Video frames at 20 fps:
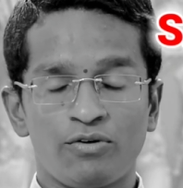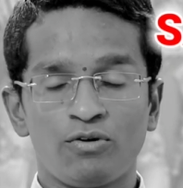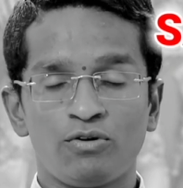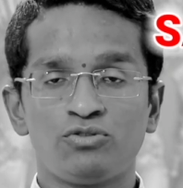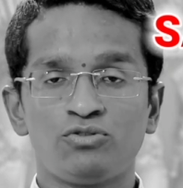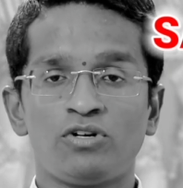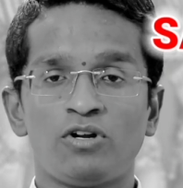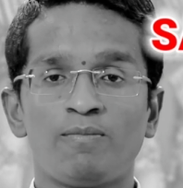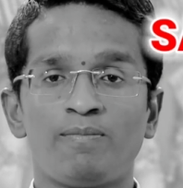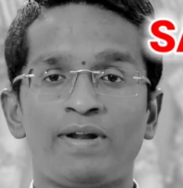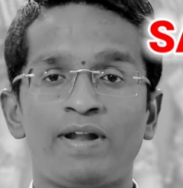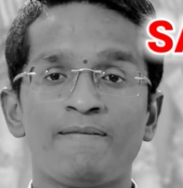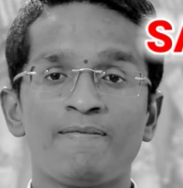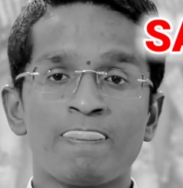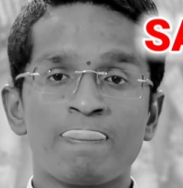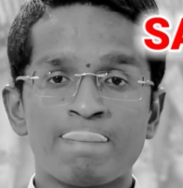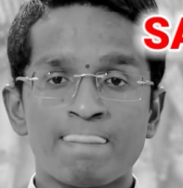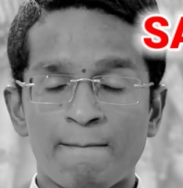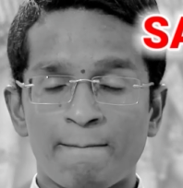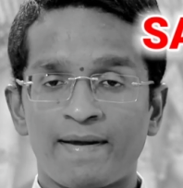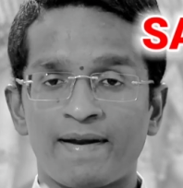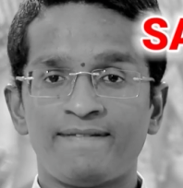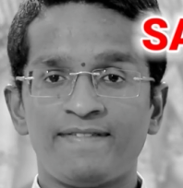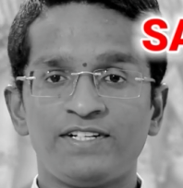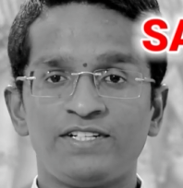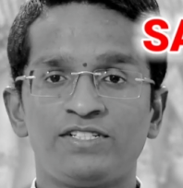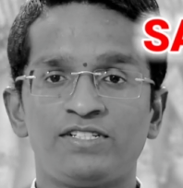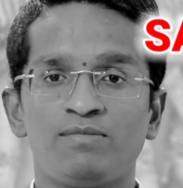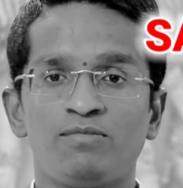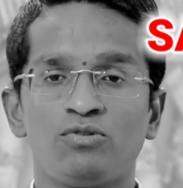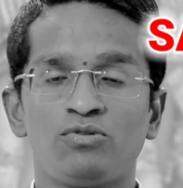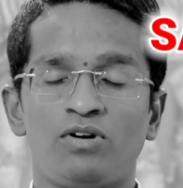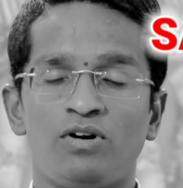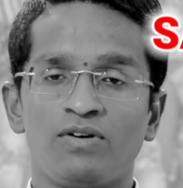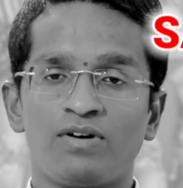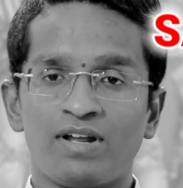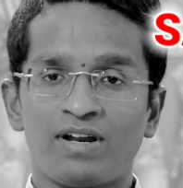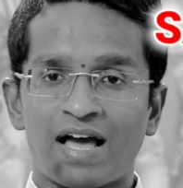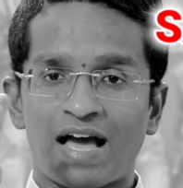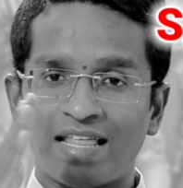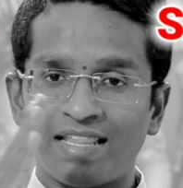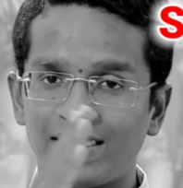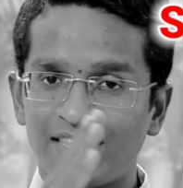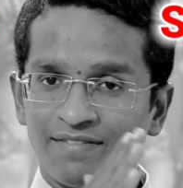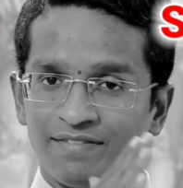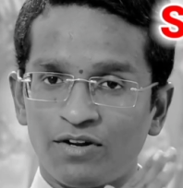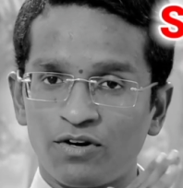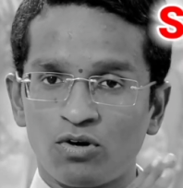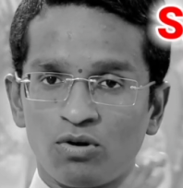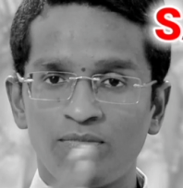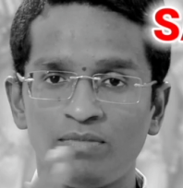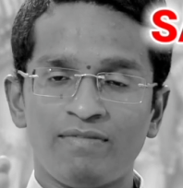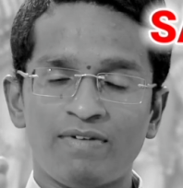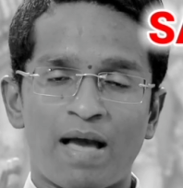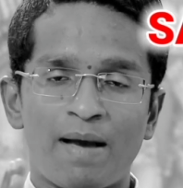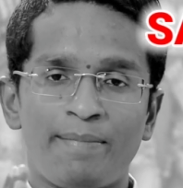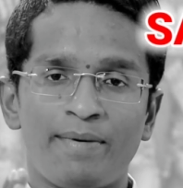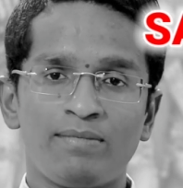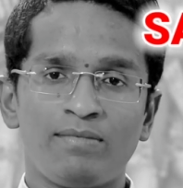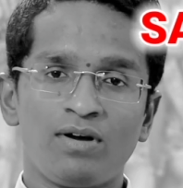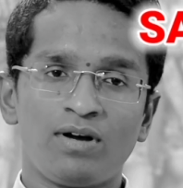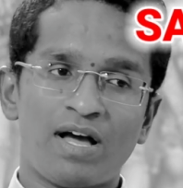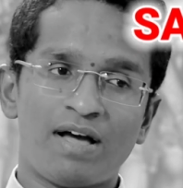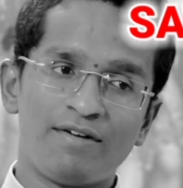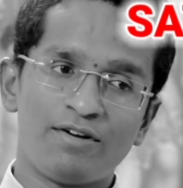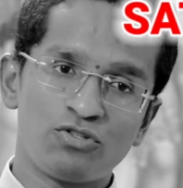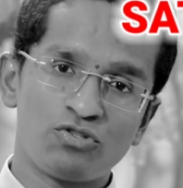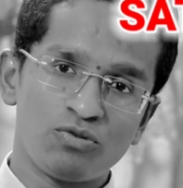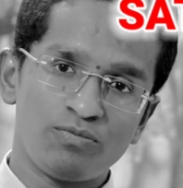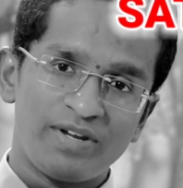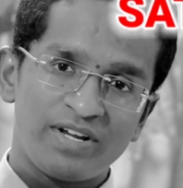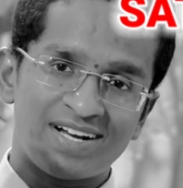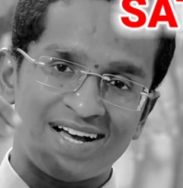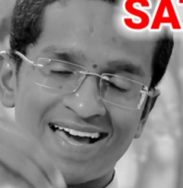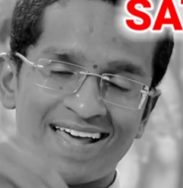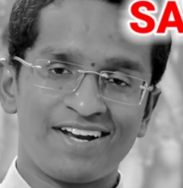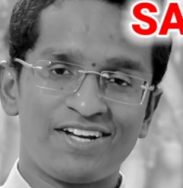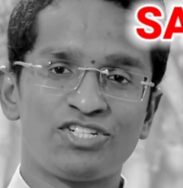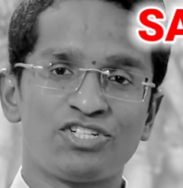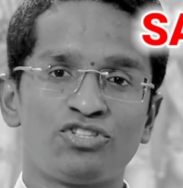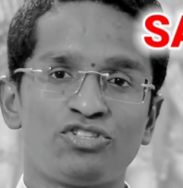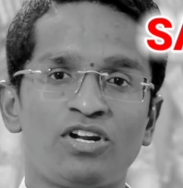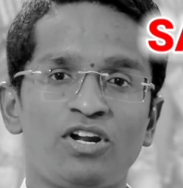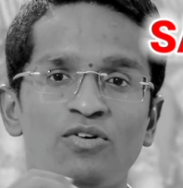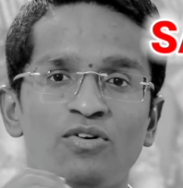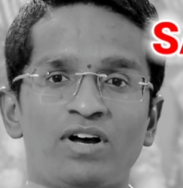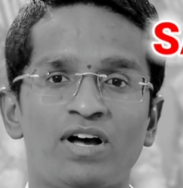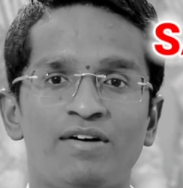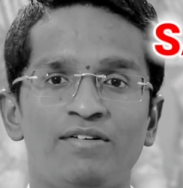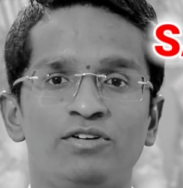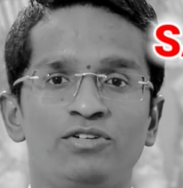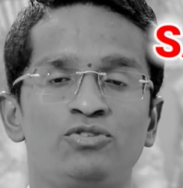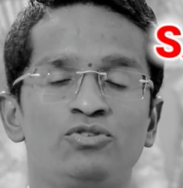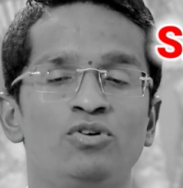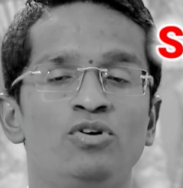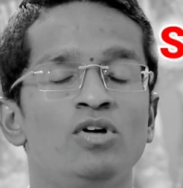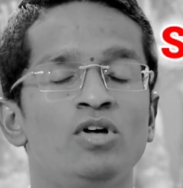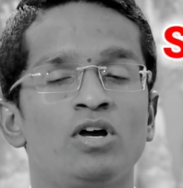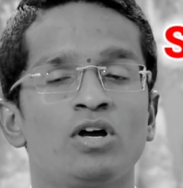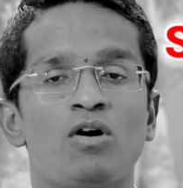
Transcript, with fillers: రోజు లోపల ప్రవేశించబోతున్నాడు కానీ అంతవరకు మీ వ్యాపారంలో కావచ్చు మీ కార్యక్షేత్రాలు కావచ్చు